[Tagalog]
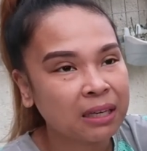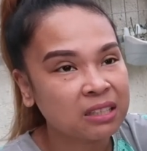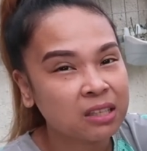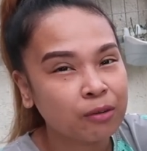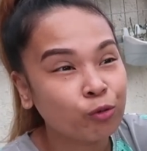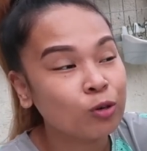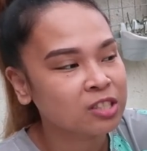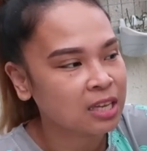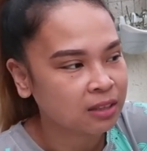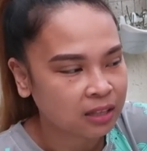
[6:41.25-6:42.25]
Para siyang full
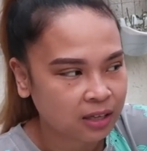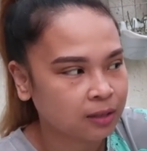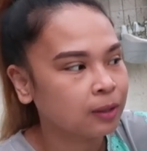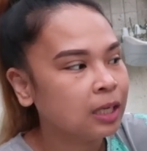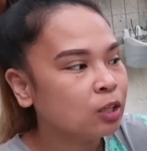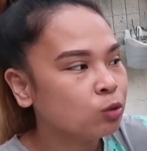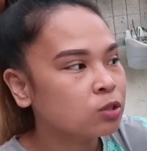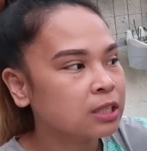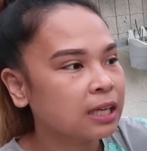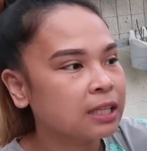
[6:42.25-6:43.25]
sun na din.
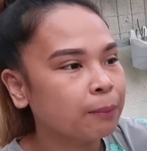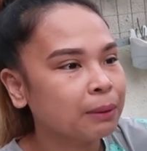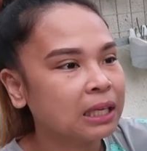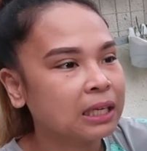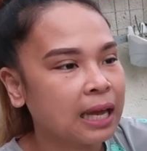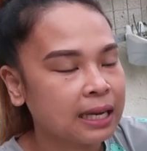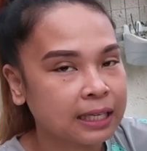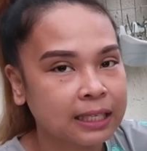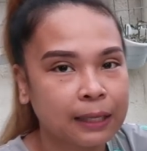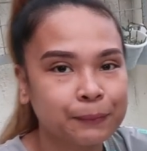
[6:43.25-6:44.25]
Doon sa kanila
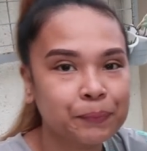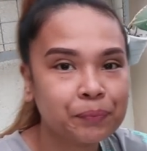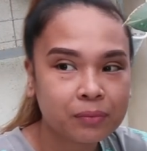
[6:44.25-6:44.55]
pinaglalagyan.